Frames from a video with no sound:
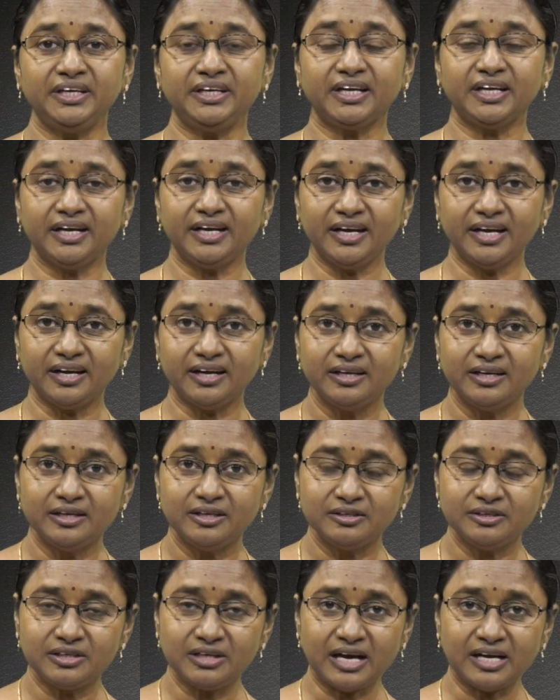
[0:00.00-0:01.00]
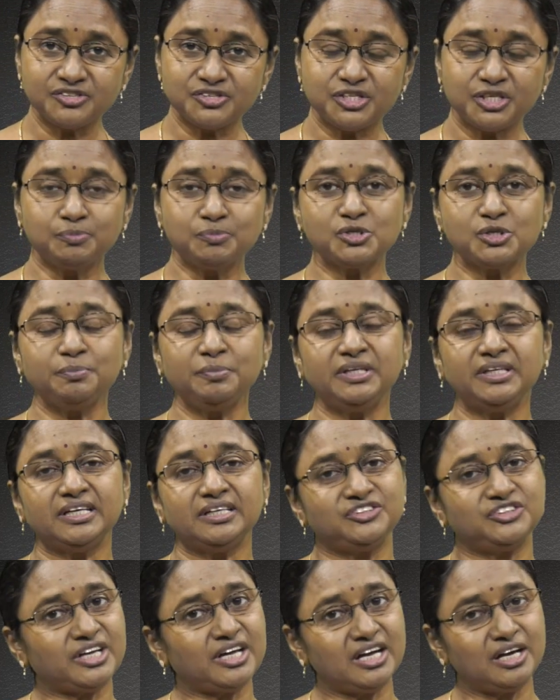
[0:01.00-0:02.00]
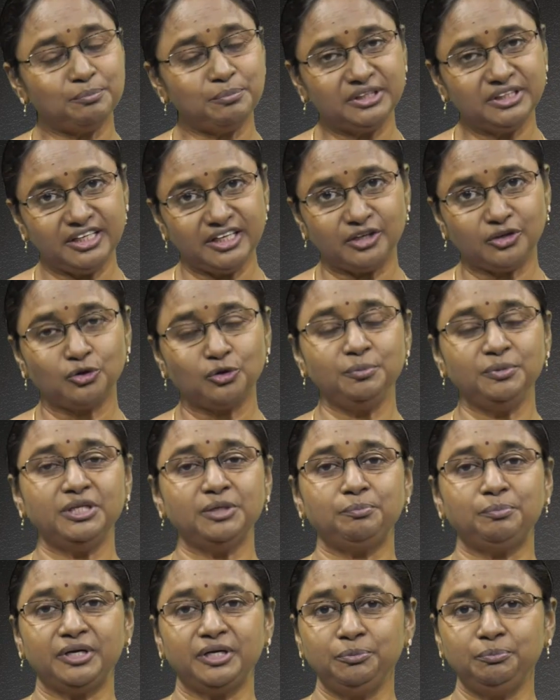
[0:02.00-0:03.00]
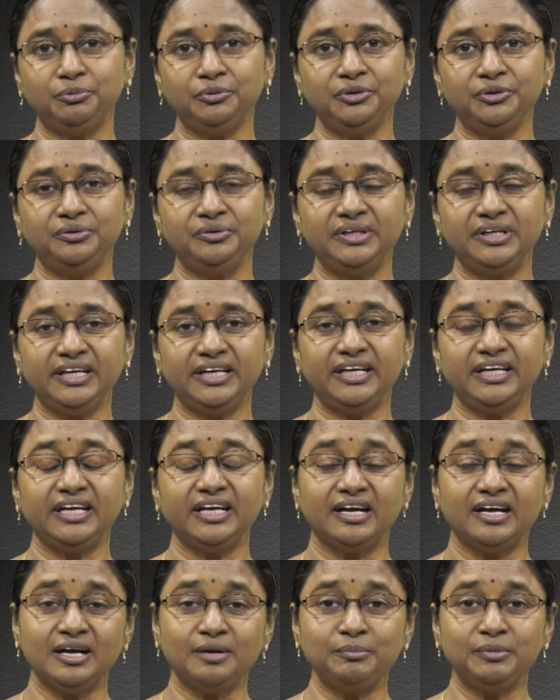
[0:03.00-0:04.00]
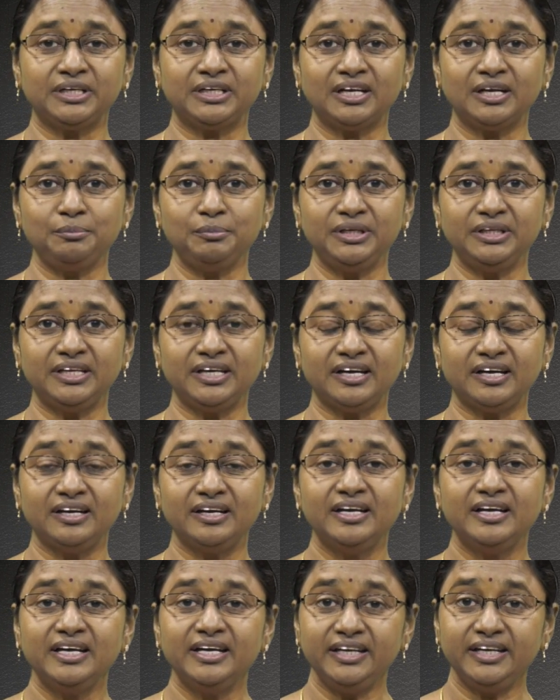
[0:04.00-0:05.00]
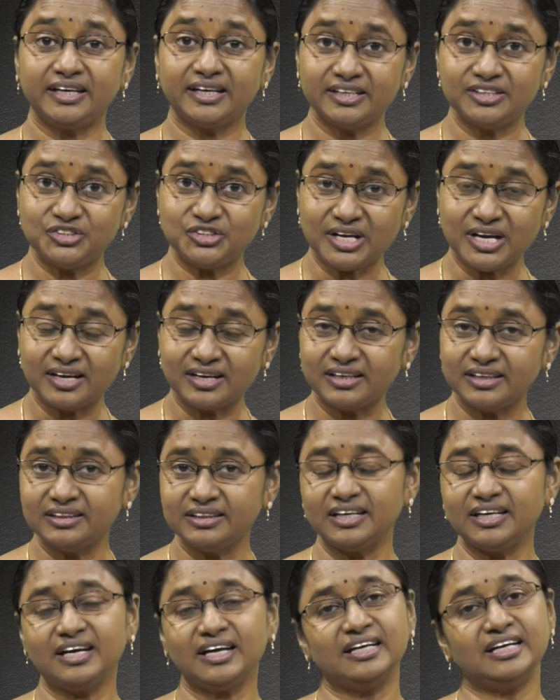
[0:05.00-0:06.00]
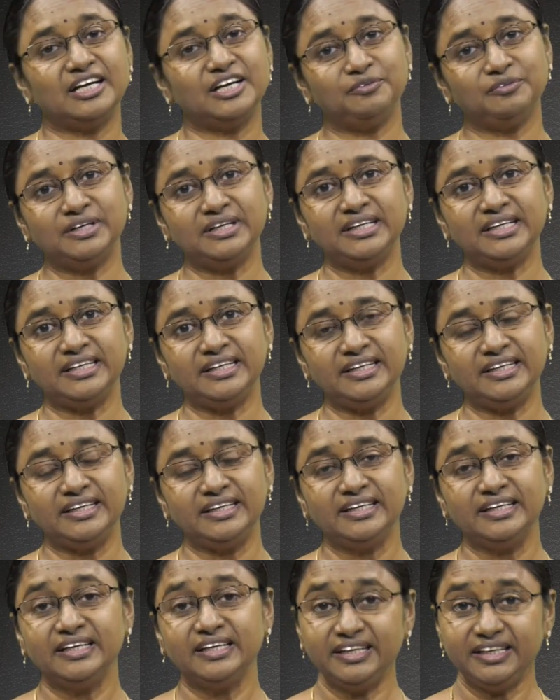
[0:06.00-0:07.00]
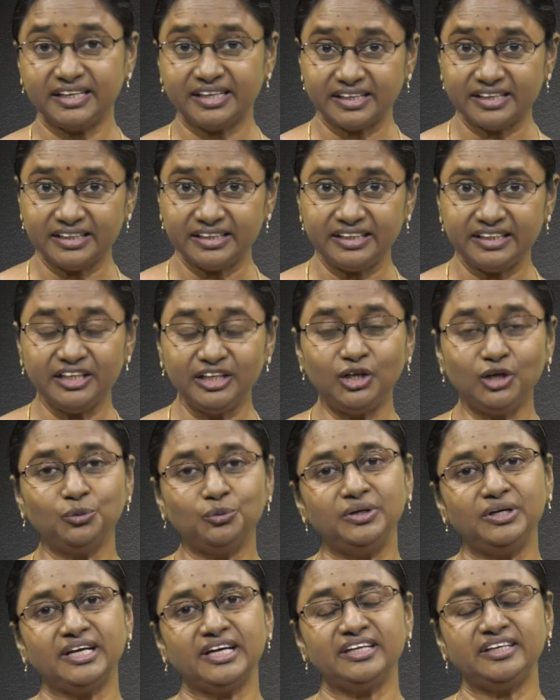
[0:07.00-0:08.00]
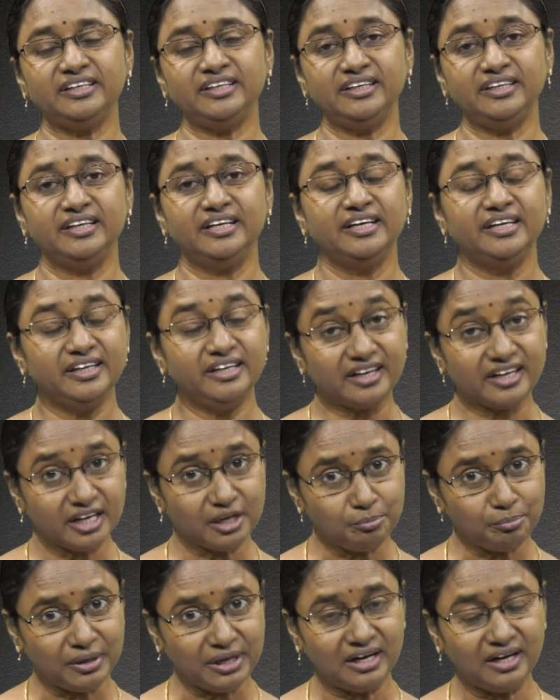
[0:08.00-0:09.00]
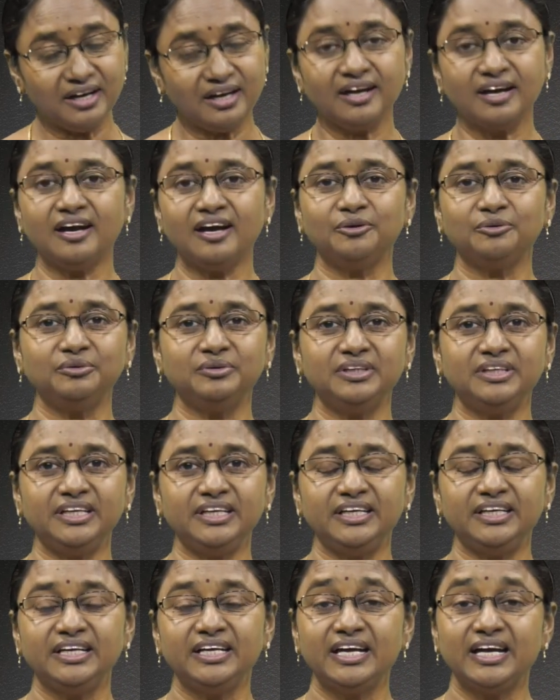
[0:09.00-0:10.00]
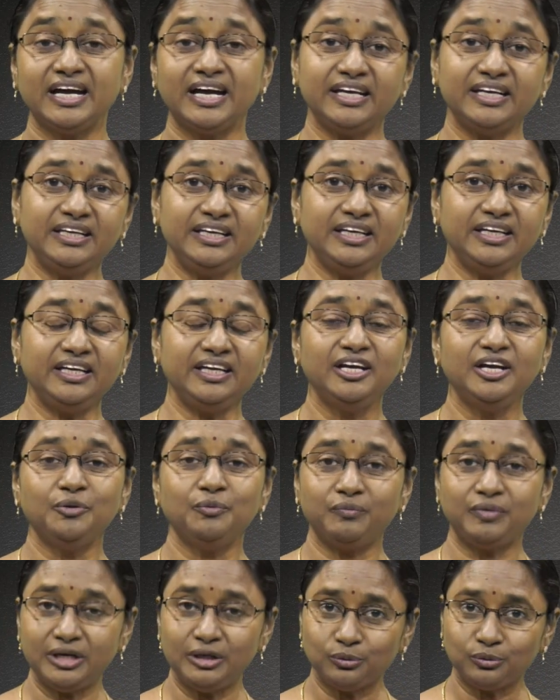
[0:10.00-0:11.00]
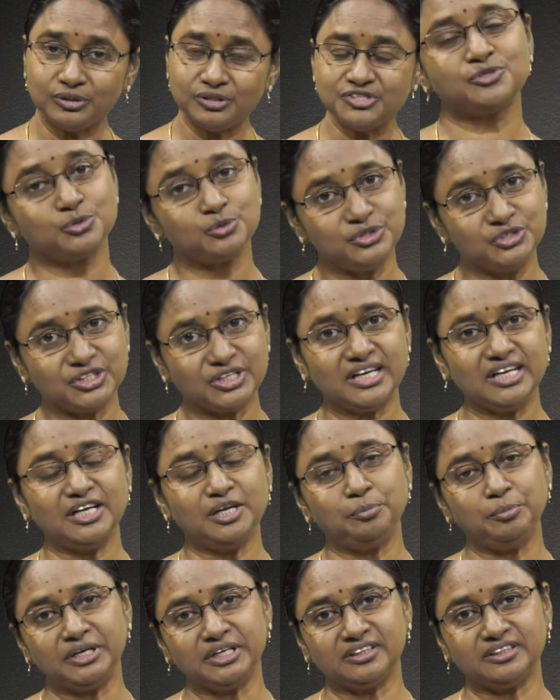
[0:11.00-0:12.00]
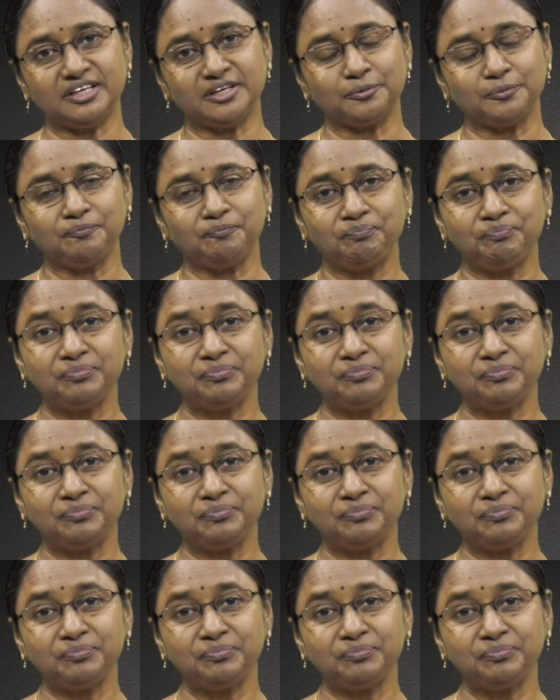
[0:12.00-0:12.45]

ఇక్కడ ఆ స్టెప్స్ మీద చాలామంది ఎక్కువ మీద పడిపోయి ఉంటే ఆ మెట్ల మీద ఇక్కడ జాగ్రత్తగా నడవండి ఇక్కడ నీళ్లు ఉన్నాయి ఇక్కడ పల్లంగా ఉంది అని వాళ్ళు కొన్ని సూచికలను పెడతారు